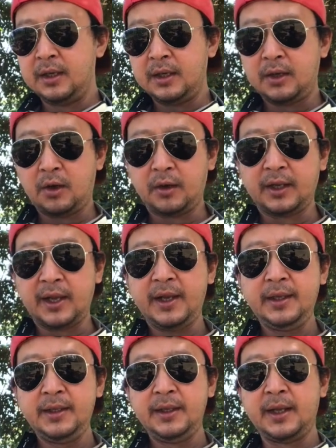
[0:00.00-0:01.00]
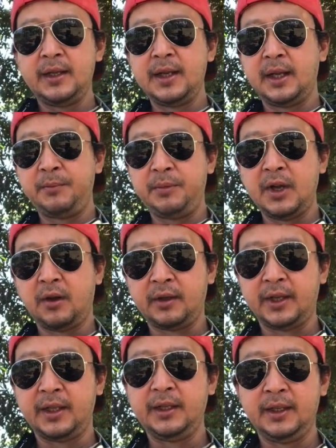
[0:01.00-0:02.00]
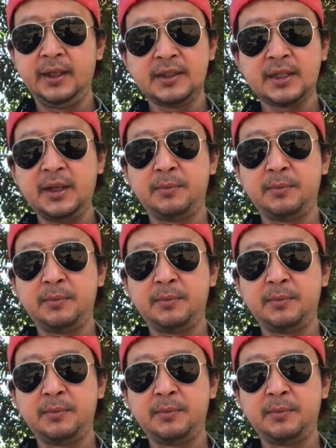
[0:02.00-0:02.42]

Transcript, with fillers: online dan dari via online ini saya